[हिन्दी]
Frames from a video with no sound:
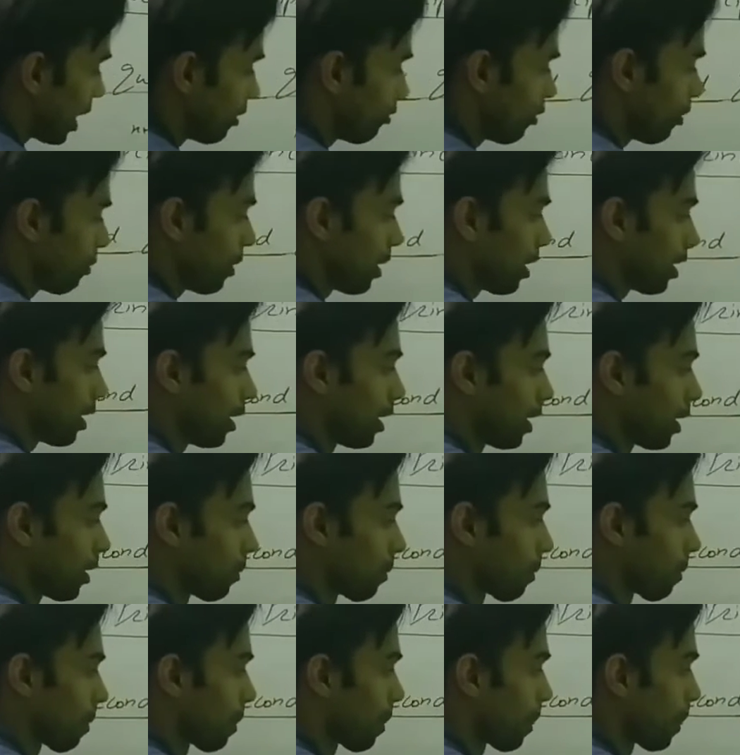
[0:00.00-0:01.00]
इसको एल्फा मान
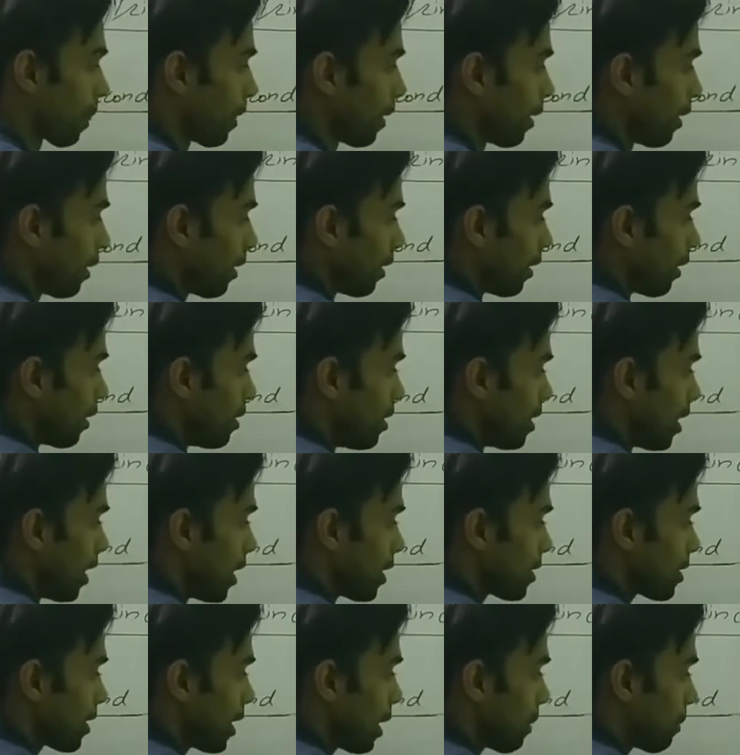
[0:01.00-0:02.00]
लिया
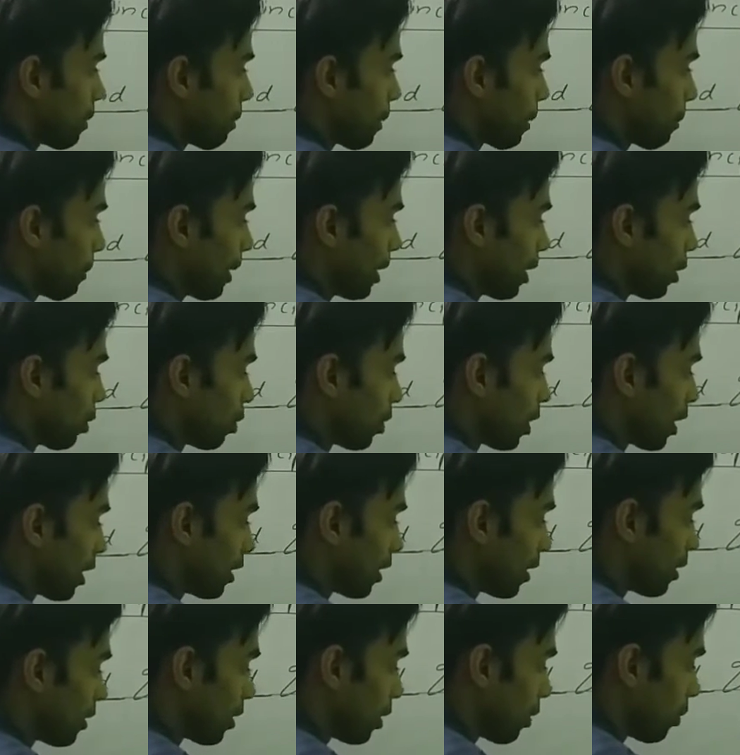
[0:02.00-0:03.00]
यहां से यहां पे परपेंडिकुलर डाल